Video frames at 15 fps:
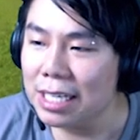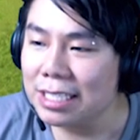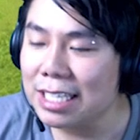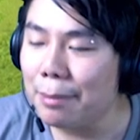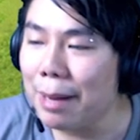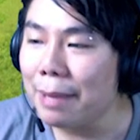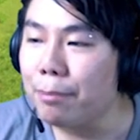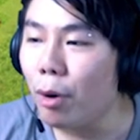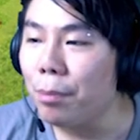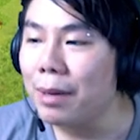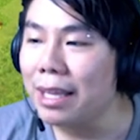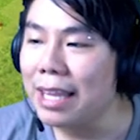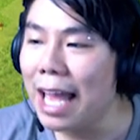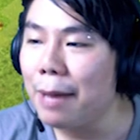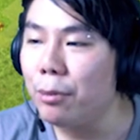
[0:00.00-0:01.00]
สามารถพบกั
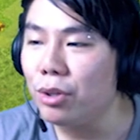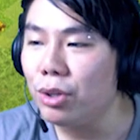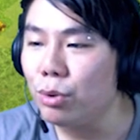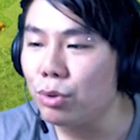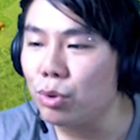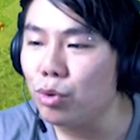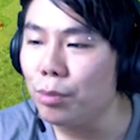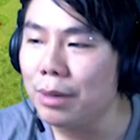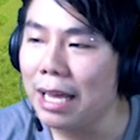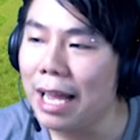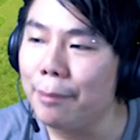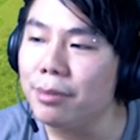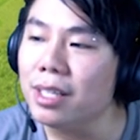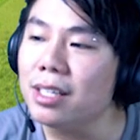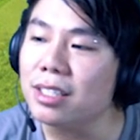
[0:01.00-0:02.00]
นได้บน YouTube นะค
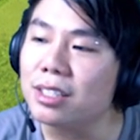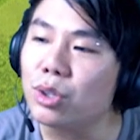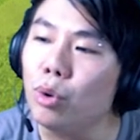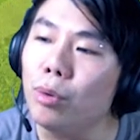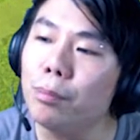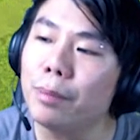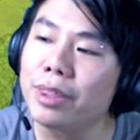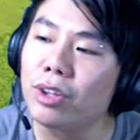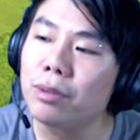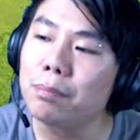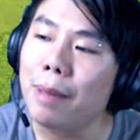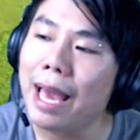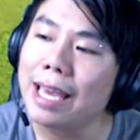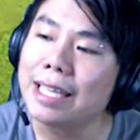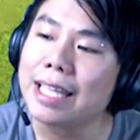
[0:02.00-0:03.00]
รับหนึ่งทุ่มเป็นต้น
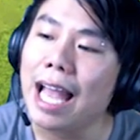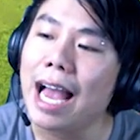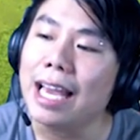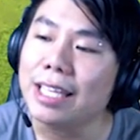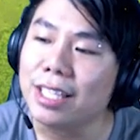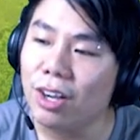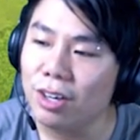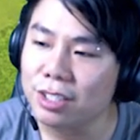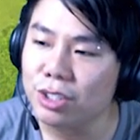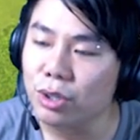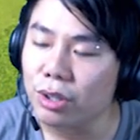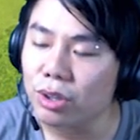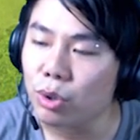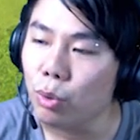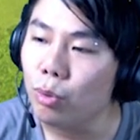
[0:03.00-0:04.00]
ไปถ่ายทอดส
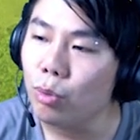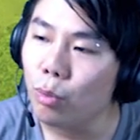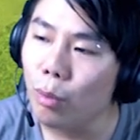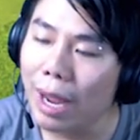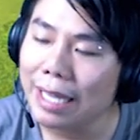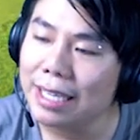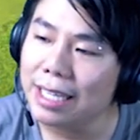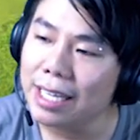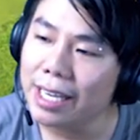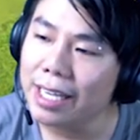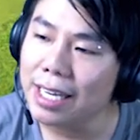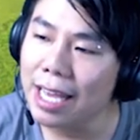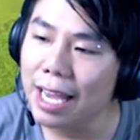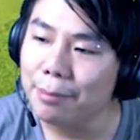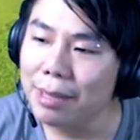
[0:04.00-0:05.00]
ดทุกวันเลย
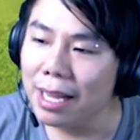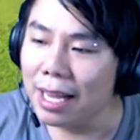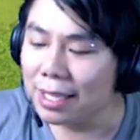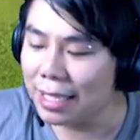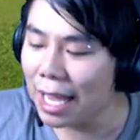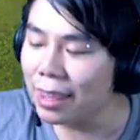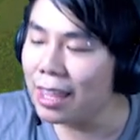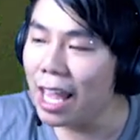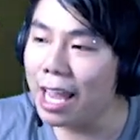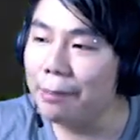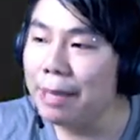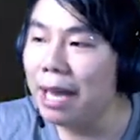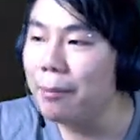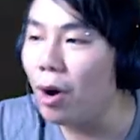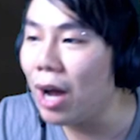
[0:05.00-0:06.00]
นะครับท่านใด
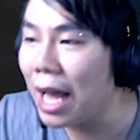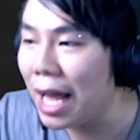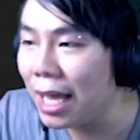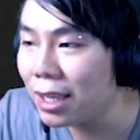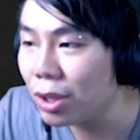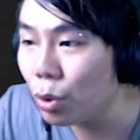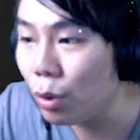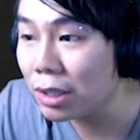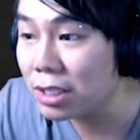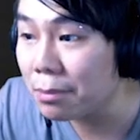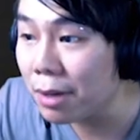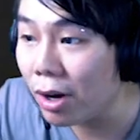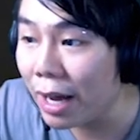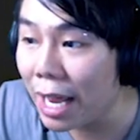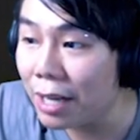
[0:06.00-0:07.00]
กำลังมองหาตัว
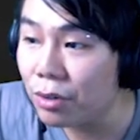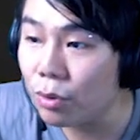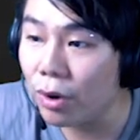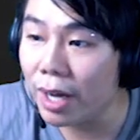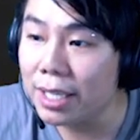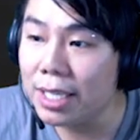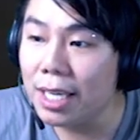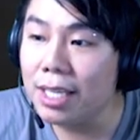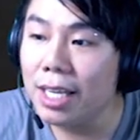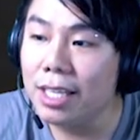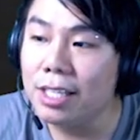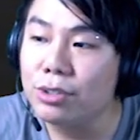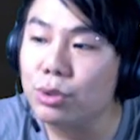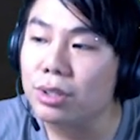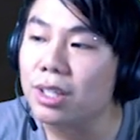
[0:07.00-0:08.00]
จำลอง Android ที่ดี
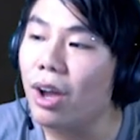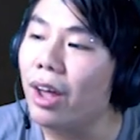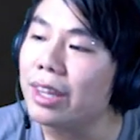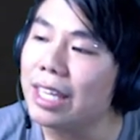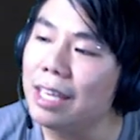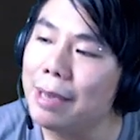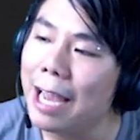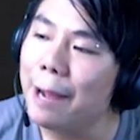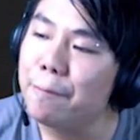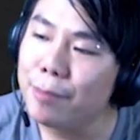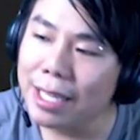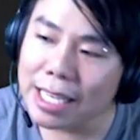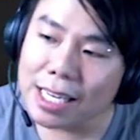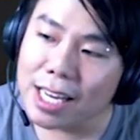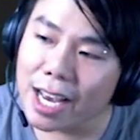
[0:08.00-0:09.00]
ที่สุดตอนนี้ไหมครับ
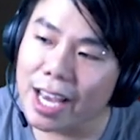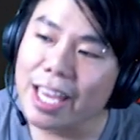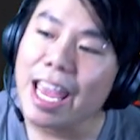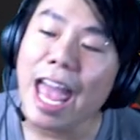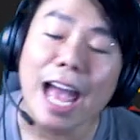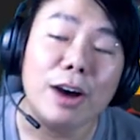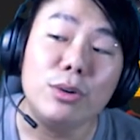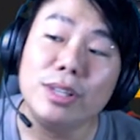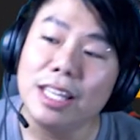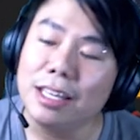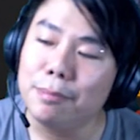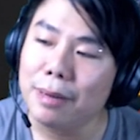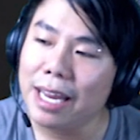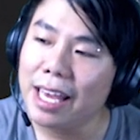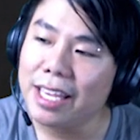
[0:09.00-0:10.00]
นี่เลยLD
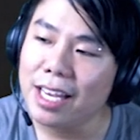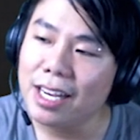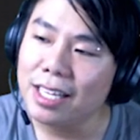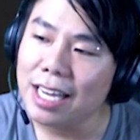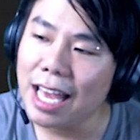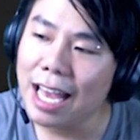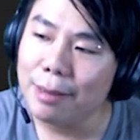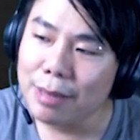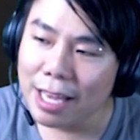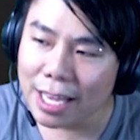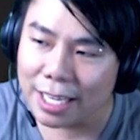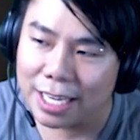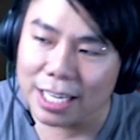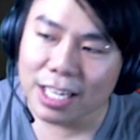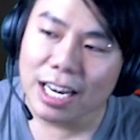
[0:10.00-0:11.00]
Player นะครับ
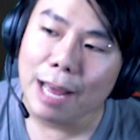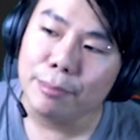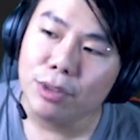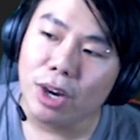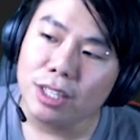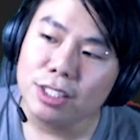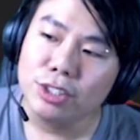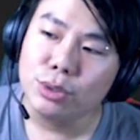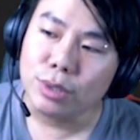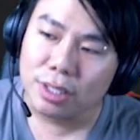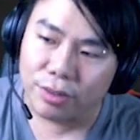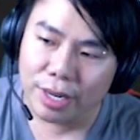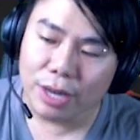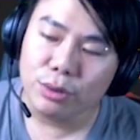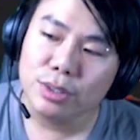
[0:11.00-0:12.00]
กินแรมน้อยที่สุด
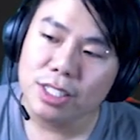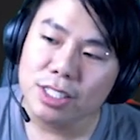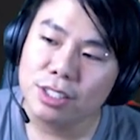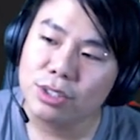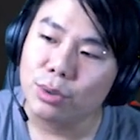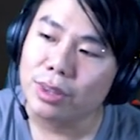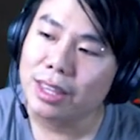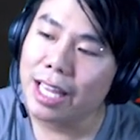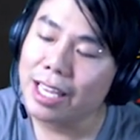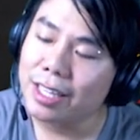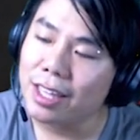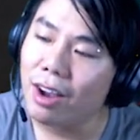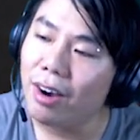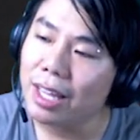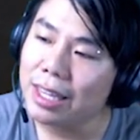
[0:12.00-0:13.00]
เร็วที่สุดใน
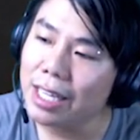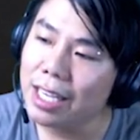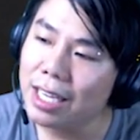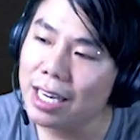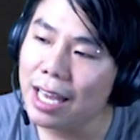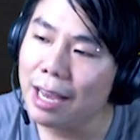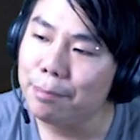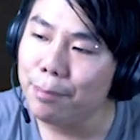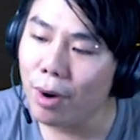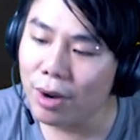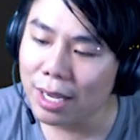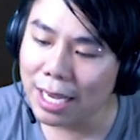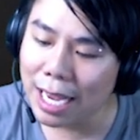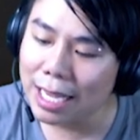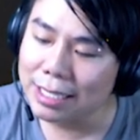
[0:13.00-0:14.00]
ตอนนี้นะครับป้อง
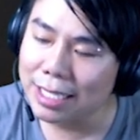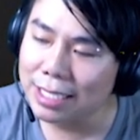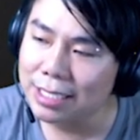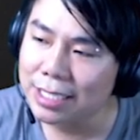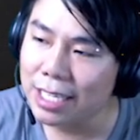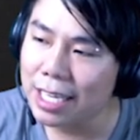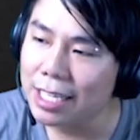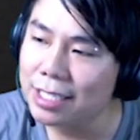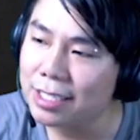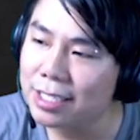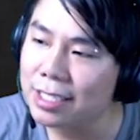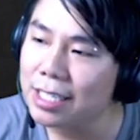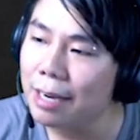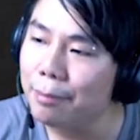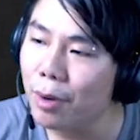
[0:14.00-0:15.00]
กันทัชสกรีน
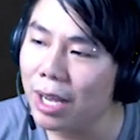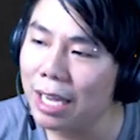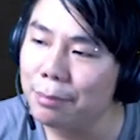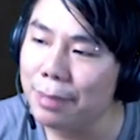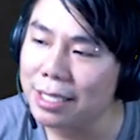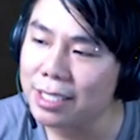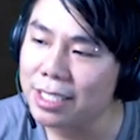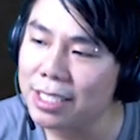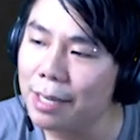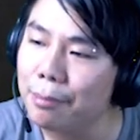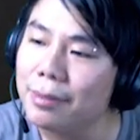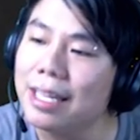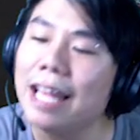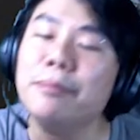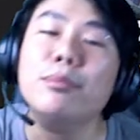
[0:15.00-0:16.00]
เสื่อมป้องกันแบเสื่อม
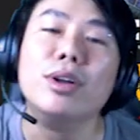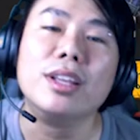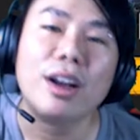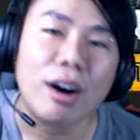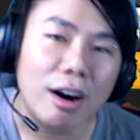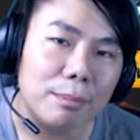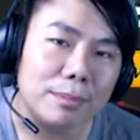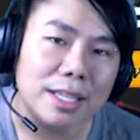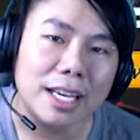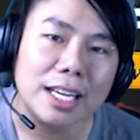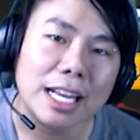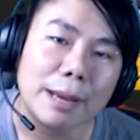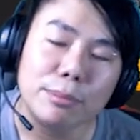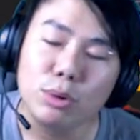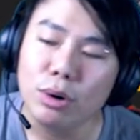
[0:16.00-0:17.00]
เล่นบนคอมเลย
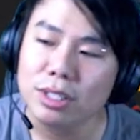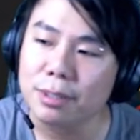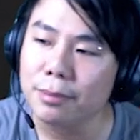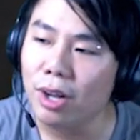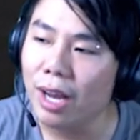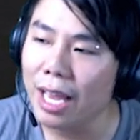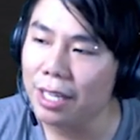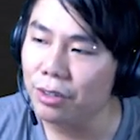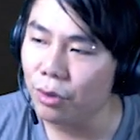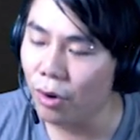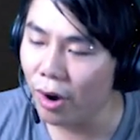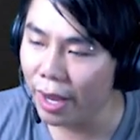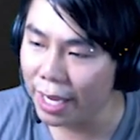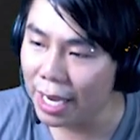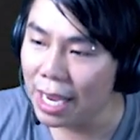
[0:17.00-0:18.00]
นะครับ ตัวจำลอง
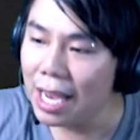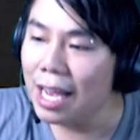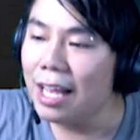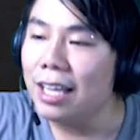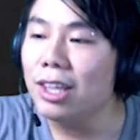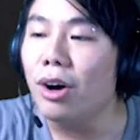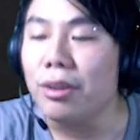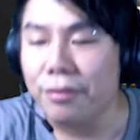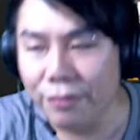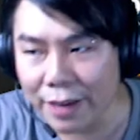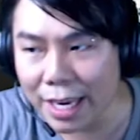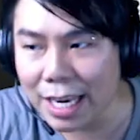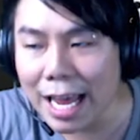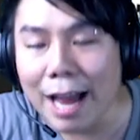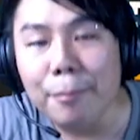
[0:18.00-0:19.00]
Android โหลดฟรี
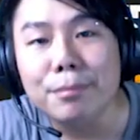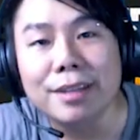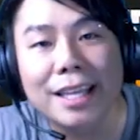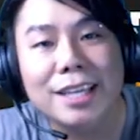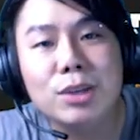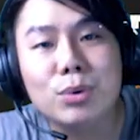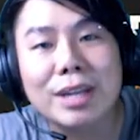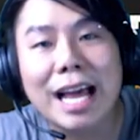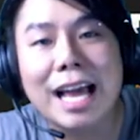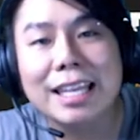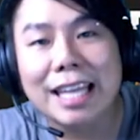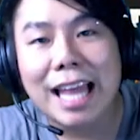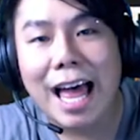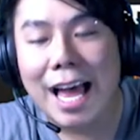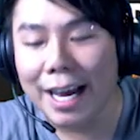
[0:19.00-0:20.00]
นะครับ ลิงก์อยู่ด้าน
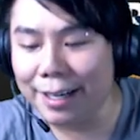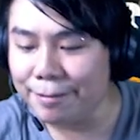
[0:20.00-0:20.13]
ล่าง